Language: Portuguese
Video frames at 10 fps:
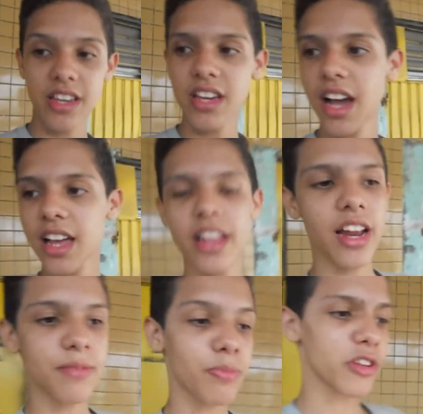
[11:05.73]
E a
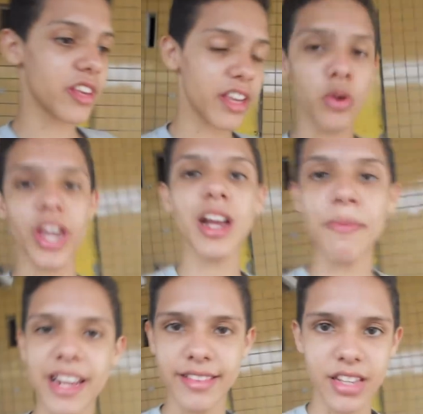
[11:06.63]
galera pode ser que não queira
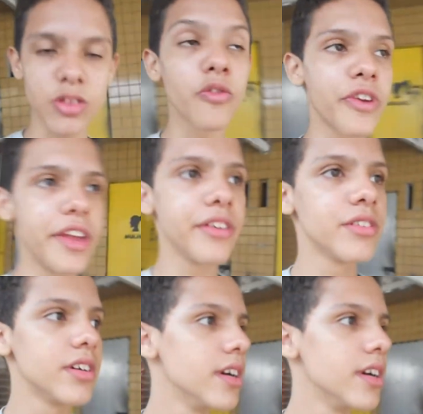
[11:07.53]
aparecer no vídeo.